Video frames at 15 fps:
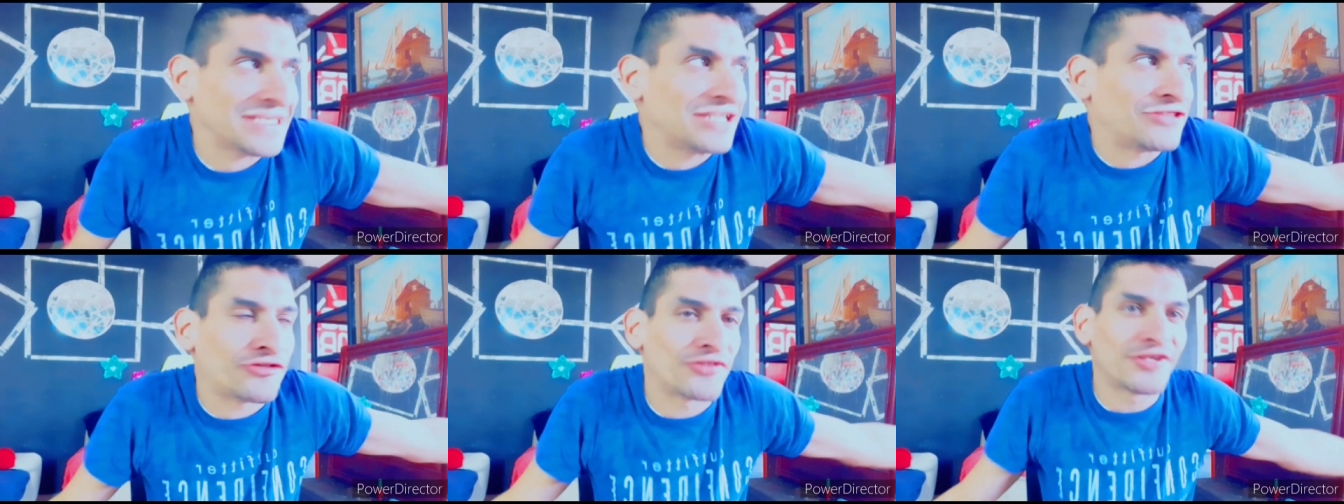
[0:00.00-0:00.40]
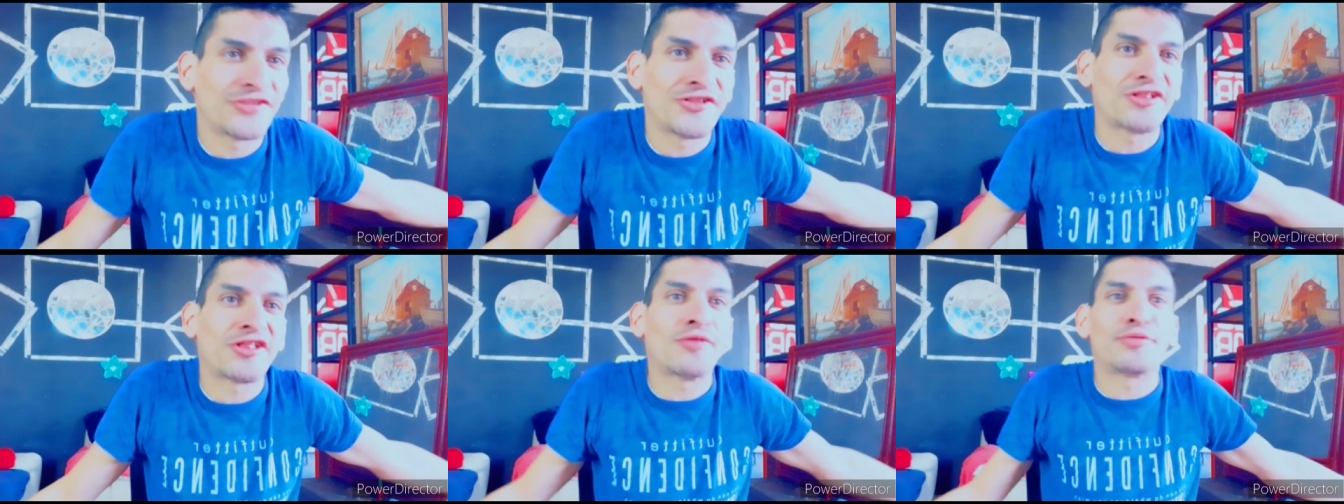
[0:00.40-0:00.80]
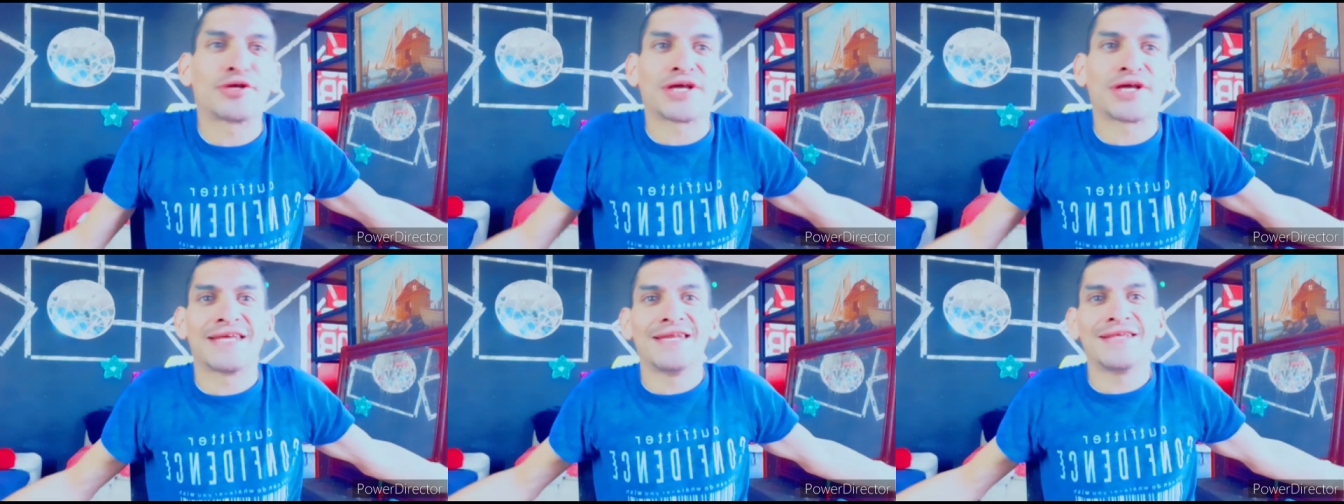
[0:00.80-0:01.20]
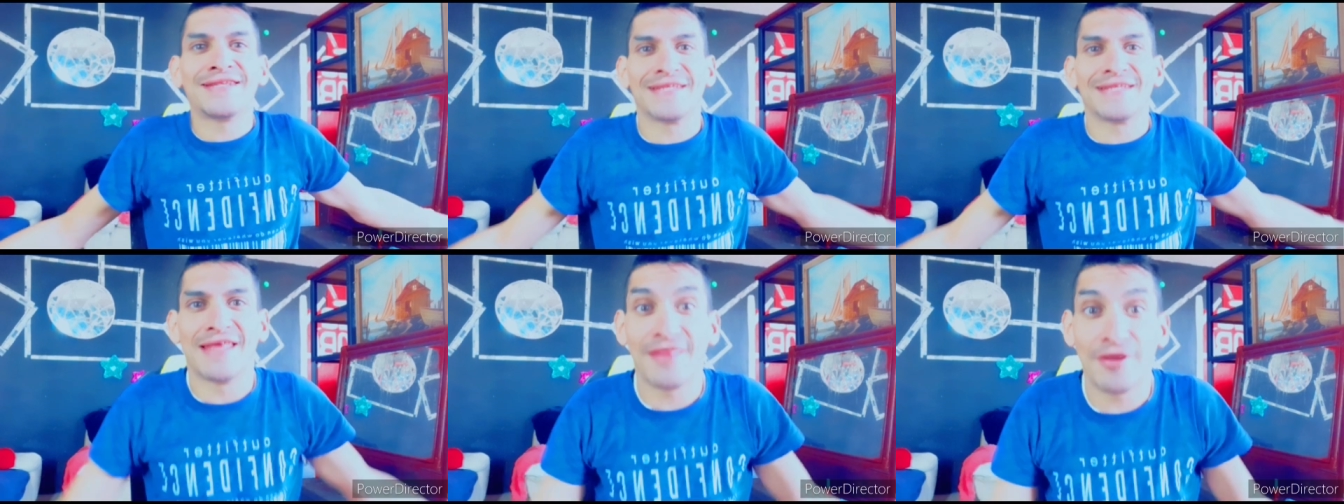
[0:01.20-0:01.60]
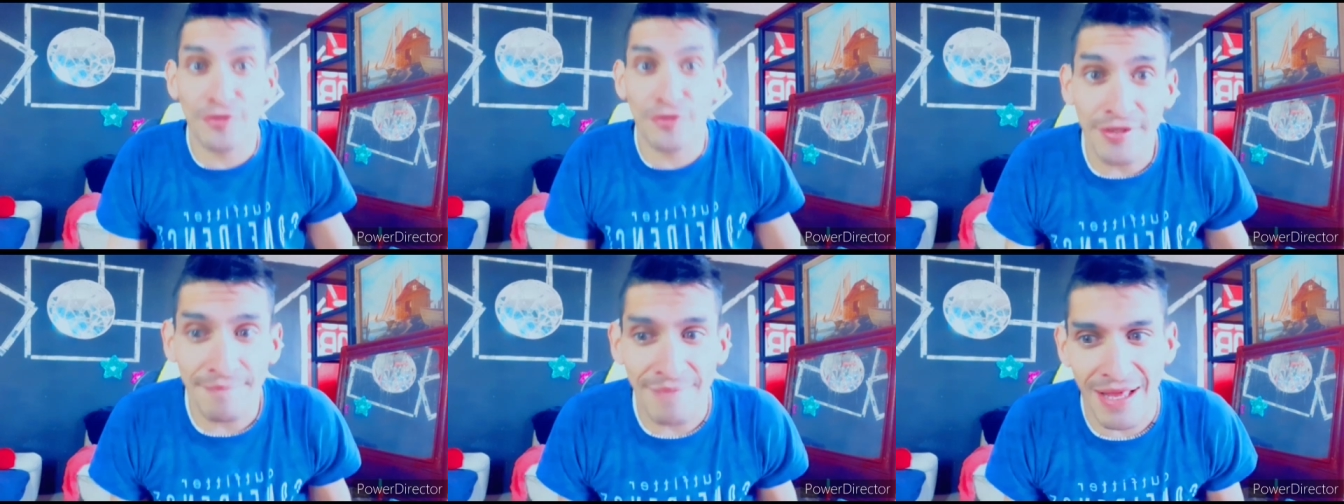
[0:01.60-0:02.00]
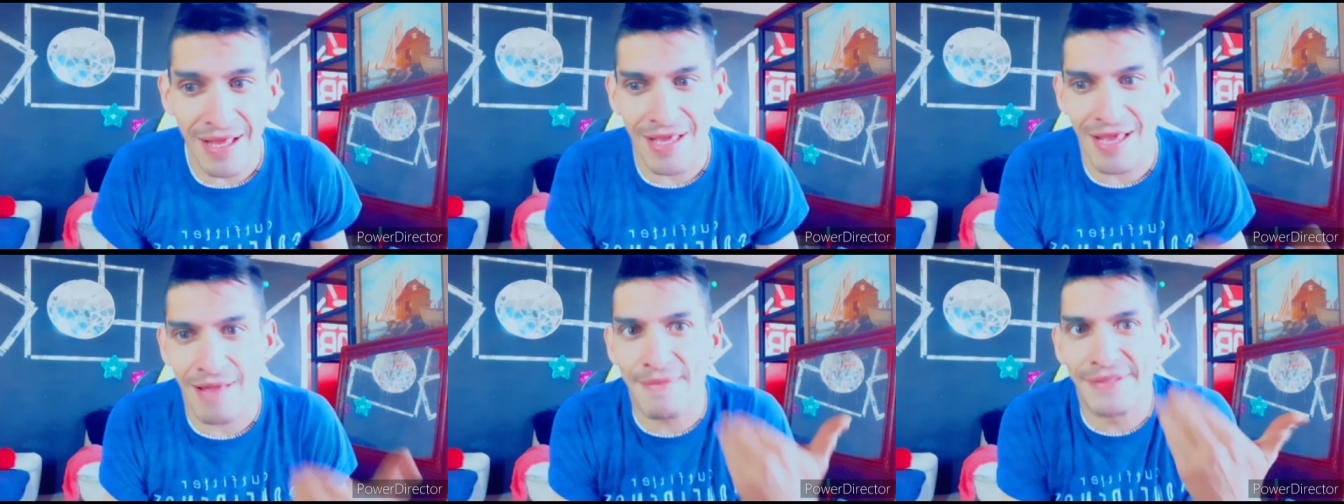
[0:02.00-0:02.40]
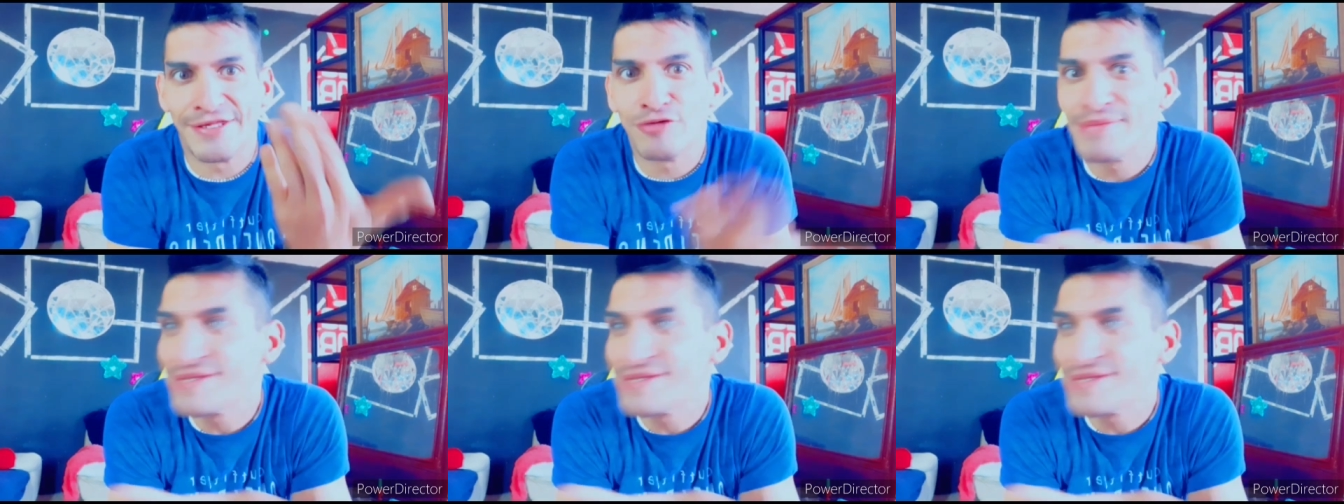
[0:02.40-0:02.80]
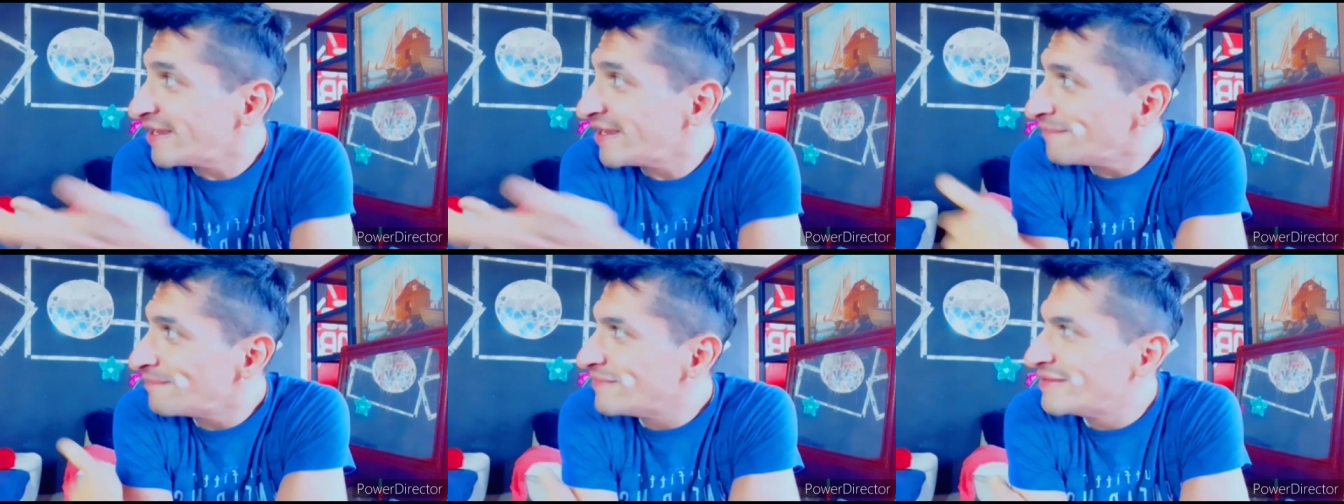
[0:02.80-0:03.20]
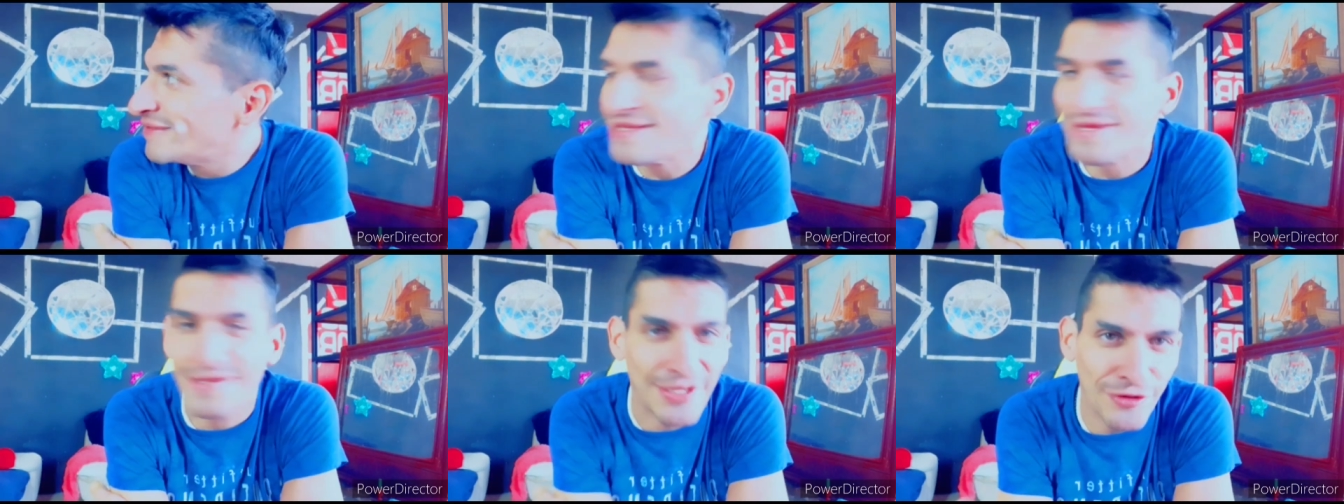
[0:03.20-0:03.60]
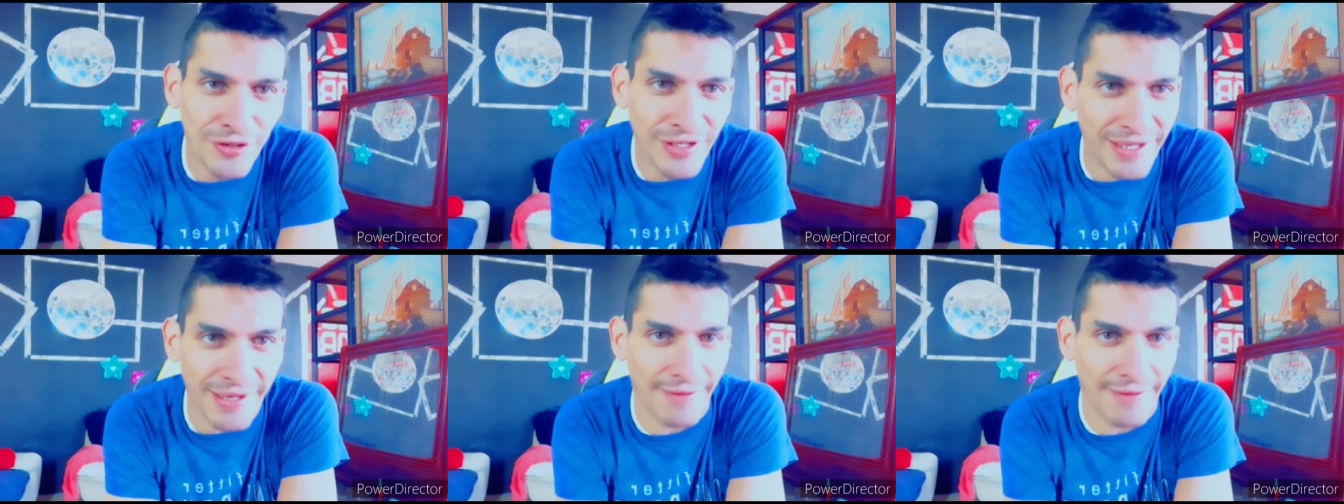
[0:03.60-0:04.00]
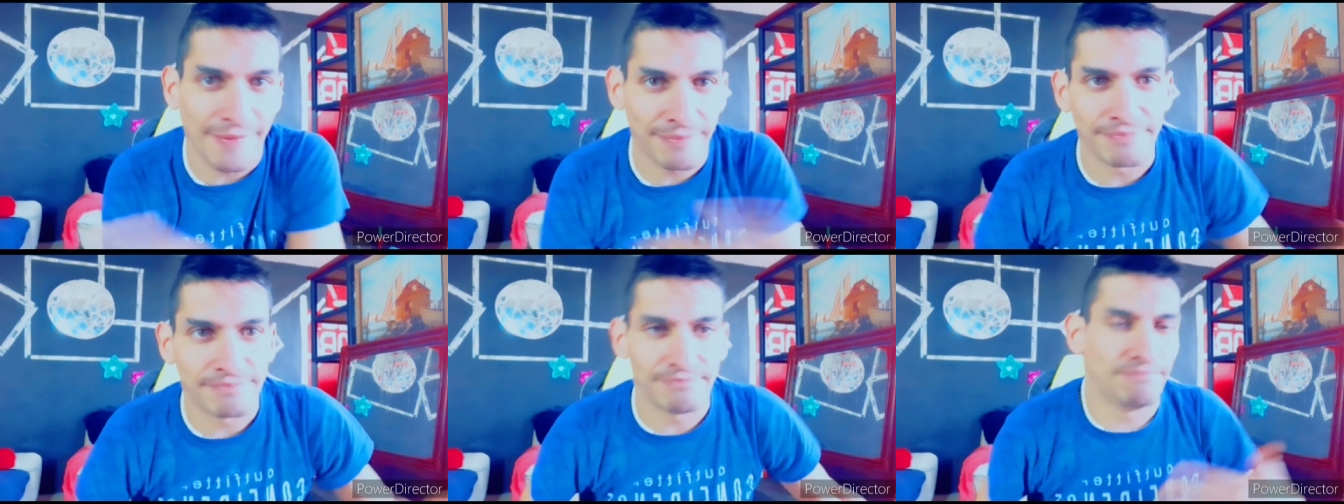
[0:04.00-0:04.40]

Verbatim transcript: Entonces no entiendo por qué sales el día de hoy a mandar un mensaje diciendo que